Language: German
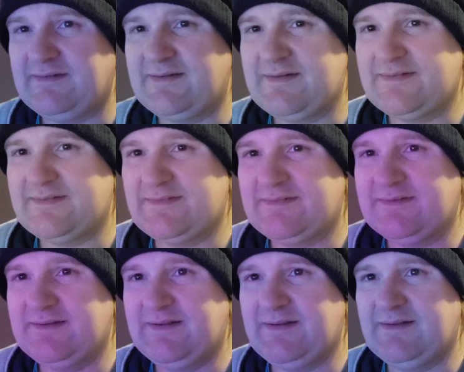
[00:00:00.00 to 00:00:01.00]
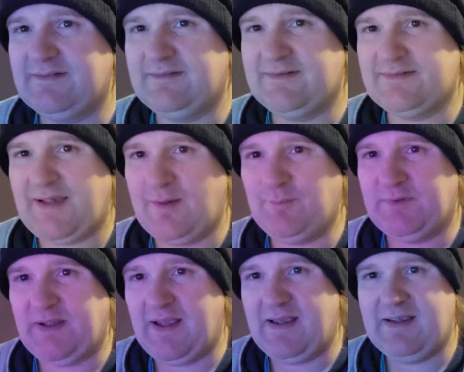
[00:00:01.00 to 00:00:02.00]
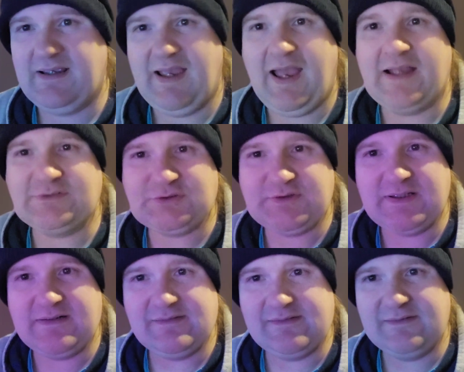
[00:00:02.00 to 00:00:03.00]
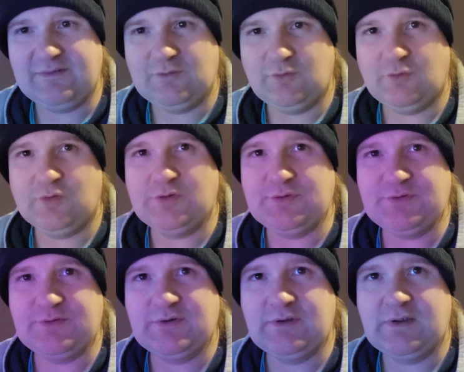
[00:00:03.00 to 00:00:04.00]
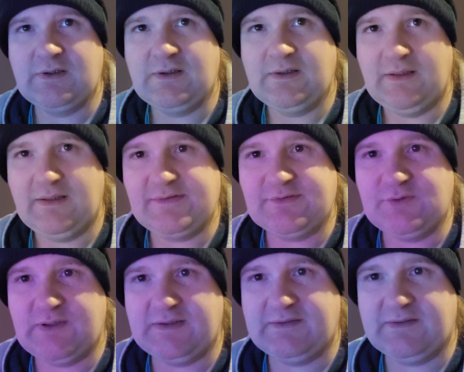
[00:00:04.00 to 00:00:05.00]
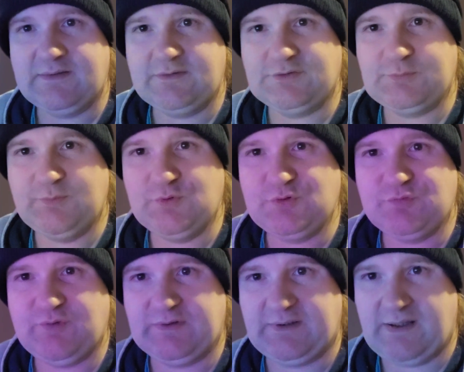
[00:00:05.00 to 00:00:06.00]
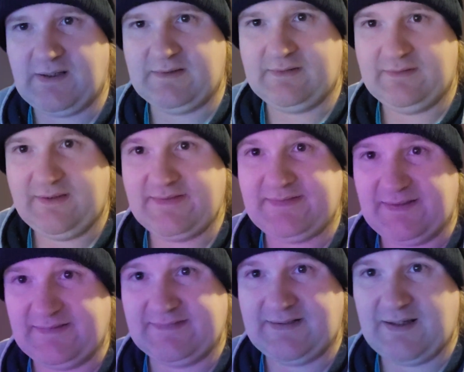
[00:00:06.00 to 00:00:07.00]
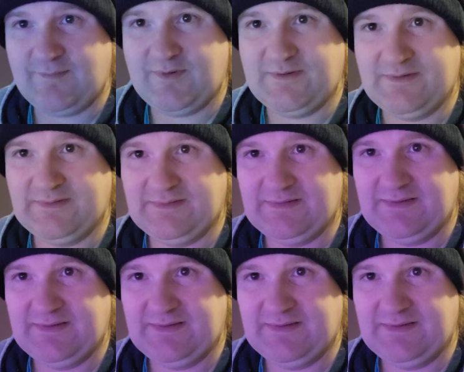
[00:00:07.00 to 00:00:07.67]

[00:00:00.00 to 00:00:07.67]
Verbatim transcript: dass ich das ab 3 einstelle und es durch einen dritten Spuso-Vertrag ersetzt habe.